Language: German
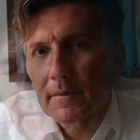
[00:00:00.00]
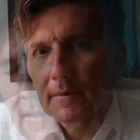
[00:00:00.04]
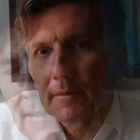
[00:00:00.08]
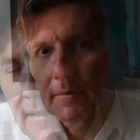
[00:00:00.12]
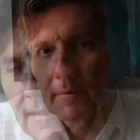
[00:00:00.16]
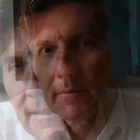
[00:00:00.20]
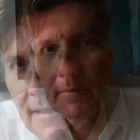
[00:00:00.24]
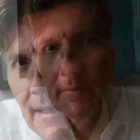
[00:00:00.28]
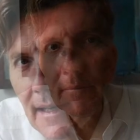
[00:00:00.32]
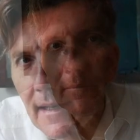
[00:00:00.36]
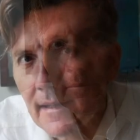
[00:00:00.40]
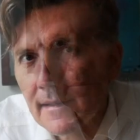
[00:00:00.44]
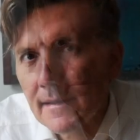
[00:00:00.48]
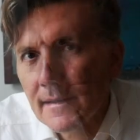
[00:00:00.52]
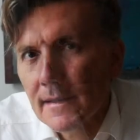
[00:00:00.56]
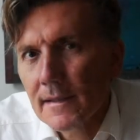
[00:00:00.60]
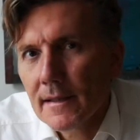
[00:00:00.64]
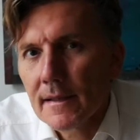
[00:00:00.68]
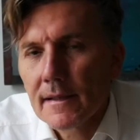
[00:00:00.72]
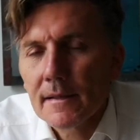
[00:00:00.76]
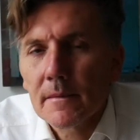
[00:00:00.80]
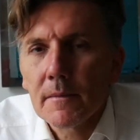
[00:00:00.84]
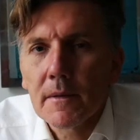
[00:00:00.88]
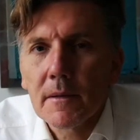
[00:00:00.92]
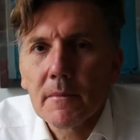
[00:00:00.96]
Sagen Sie
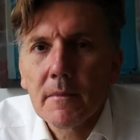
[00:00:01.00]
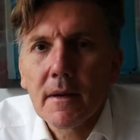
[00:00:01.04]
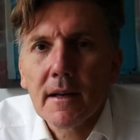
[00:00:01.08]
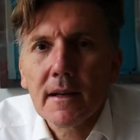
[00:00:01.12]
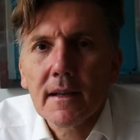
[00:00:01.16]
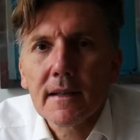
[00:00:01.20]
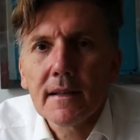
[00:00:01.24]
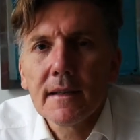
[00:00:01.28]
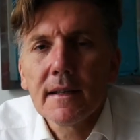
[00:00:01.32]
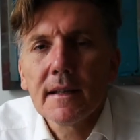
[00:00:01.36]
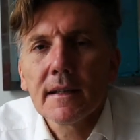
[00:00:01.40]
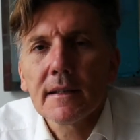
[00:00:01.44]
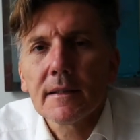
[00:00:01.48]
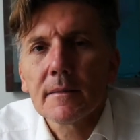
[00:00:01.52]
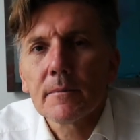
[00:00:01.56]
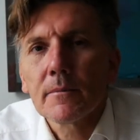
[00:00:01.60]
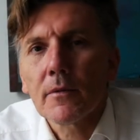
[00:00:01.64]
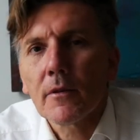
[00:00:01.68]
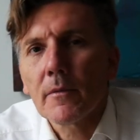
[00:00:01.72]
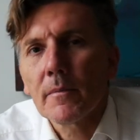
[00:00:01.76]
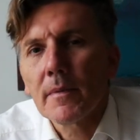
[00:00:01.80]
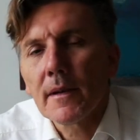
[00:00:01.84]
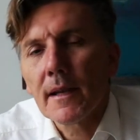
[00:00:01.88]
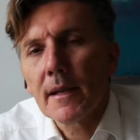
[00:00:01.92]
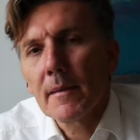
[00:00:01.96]
diesem imaginierten
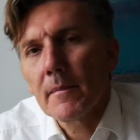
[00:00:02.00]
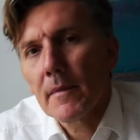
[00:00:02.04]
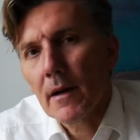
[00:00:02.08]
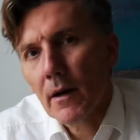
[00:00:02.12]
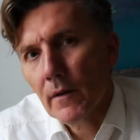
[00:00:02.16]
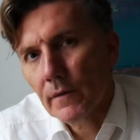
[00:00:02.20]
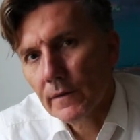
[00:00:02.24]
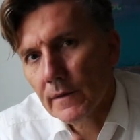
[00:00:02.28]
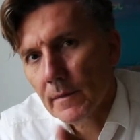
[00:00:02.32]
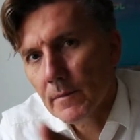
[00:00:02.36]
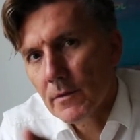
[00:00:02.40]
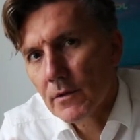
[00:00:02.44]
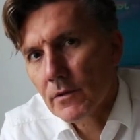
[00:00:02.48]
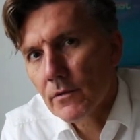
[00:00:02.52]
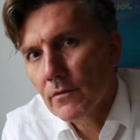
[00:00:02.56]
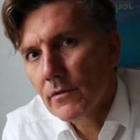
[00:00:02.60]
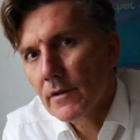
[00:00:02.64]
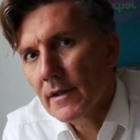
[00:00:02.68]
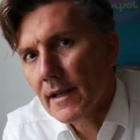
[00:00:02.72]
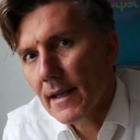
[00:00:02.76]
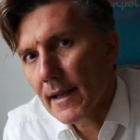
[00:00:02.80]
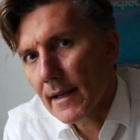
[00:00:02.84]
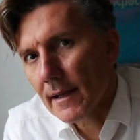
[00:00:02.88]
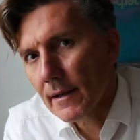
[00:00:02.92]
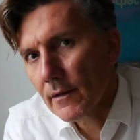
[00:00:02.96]
Problem auf dem Stuhl
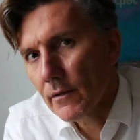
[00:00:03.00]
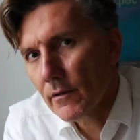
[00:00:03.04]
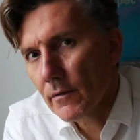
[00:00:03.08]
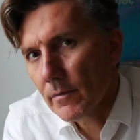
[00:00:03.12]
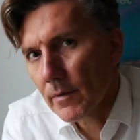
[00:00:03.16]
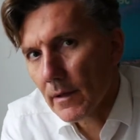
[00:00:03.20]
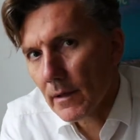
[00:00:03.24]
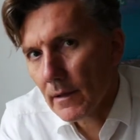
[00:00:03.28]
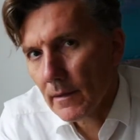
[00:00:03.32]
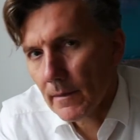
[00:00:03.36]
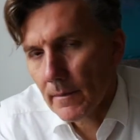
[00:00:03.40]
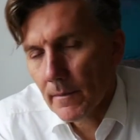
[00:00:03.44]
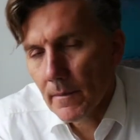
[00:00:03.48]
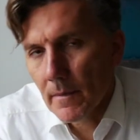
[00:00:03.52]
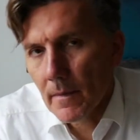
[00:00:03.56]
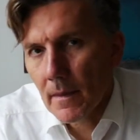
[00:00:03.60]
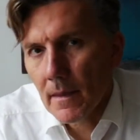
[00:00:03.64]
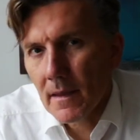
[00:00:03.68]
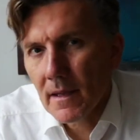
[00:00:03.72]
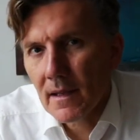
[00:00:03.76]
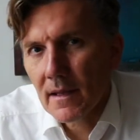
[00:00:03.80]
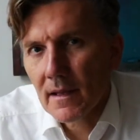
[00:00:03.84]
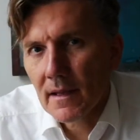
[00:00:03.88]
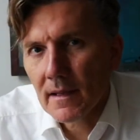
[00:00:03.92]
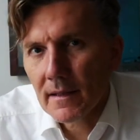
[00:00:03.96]
gegenüber
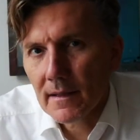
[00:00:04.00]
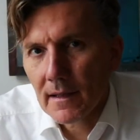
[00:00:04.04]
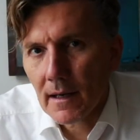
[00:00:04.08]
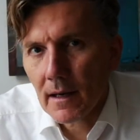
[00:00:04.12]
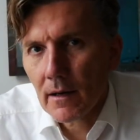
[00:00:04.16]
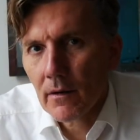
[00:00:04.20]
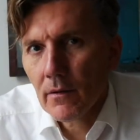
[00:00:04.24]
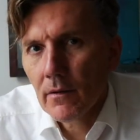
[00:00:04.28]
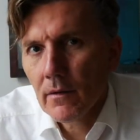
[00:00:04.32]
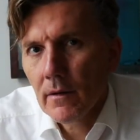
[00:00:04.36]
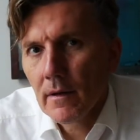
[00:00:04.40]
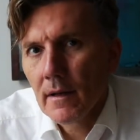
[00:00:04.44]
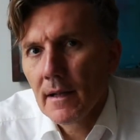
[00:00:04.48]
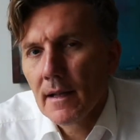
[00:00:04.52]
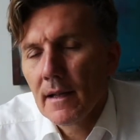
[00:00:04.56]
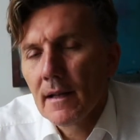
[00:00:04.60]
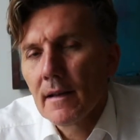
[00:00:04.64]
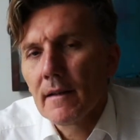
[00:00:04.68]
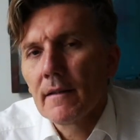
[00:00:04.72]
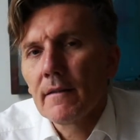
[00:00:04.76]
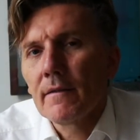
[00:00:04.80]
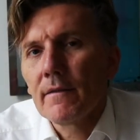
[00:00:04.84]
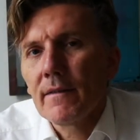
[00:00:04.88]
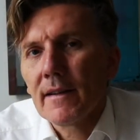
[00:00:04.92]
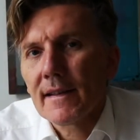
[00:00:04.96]
genau,
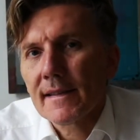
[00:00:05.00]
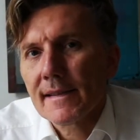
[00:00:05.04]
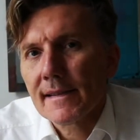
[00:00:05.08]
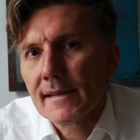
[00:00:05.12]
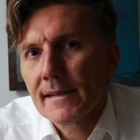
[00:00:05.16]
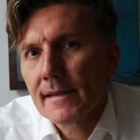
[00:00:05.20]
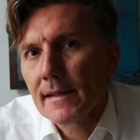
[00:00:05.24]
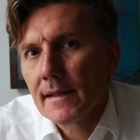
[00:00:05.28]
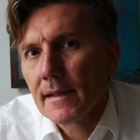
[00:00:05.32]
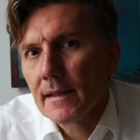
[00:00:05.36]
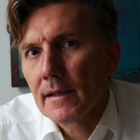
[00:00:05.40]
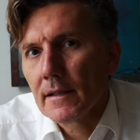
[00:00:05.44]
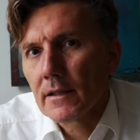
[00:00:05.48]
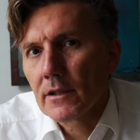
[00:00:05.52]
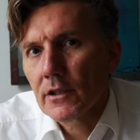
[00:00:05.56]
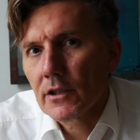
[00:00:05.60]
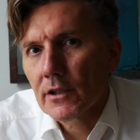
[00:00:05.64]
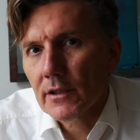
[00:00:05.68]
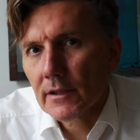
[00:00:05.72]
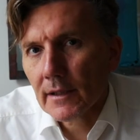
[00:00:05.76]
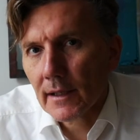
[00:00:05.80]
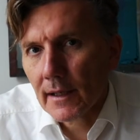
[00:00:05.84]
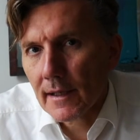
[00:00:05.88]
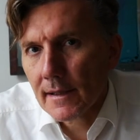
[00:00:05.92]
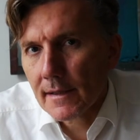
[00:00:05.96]
was Sie
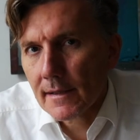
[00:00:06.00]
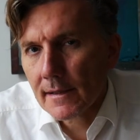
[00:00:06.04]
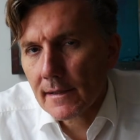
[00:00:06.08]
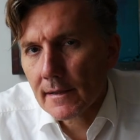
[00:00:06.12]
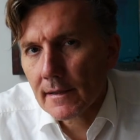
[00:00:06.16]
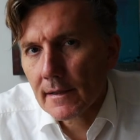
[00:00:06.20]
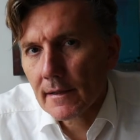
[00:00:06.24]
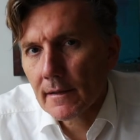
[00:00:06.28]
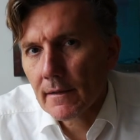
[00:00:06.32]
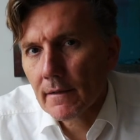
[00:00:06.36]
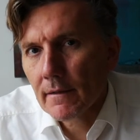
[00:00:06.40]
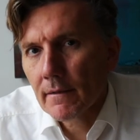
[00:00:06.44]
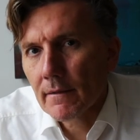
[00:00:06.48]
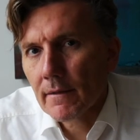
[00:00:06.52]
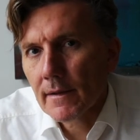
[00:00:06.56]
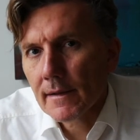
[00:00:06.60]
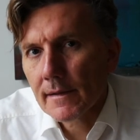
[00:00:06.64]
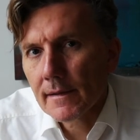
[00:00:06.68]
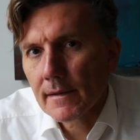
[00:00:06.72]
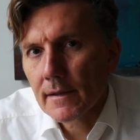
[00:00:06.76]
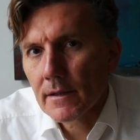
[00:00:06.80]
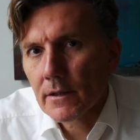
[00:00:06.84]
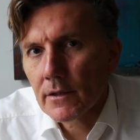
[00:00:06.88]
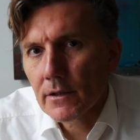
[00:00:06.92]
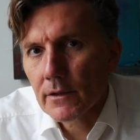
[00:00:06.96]
stresst,
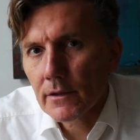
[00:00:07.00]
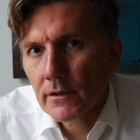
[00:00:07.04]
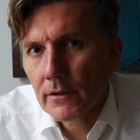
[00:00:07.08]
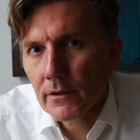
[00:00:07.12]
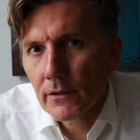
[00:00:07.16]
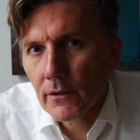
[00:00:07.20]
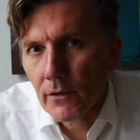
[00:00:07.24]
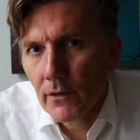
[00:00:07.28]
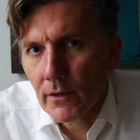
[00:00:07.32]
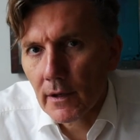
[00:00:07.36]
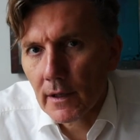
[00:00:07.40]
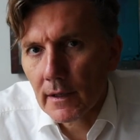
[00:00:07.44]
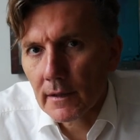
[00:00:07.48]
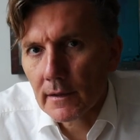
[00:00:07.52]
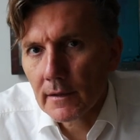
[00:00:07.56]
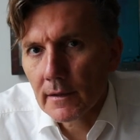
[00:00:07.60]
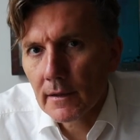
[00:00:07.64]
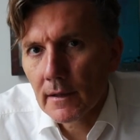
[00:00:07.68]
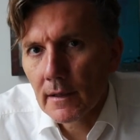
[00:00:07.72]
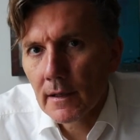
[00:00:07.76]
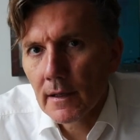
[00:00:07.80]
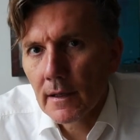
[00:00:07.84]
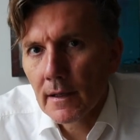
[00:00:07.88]
was Sie stört,